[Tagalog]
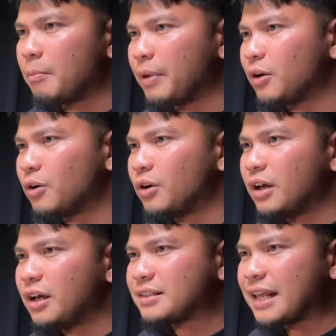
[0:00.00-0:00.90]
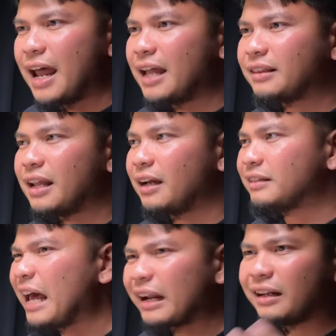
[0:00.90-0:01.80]
Pero sa lahat ng
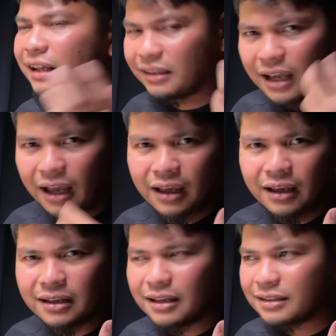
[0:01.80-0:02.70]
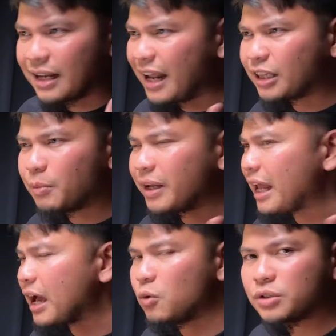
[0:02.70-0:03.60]
narinig niya, sa lahat ng mga
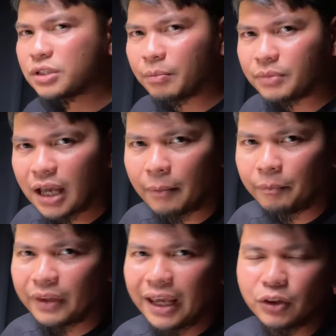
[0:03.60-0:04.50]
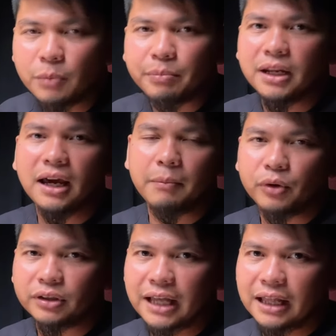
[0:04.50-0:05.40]
nakausap niya, ito yung
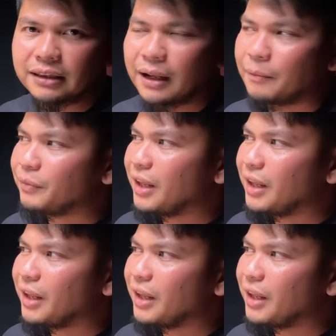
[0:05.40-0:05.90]
pinaka-importante.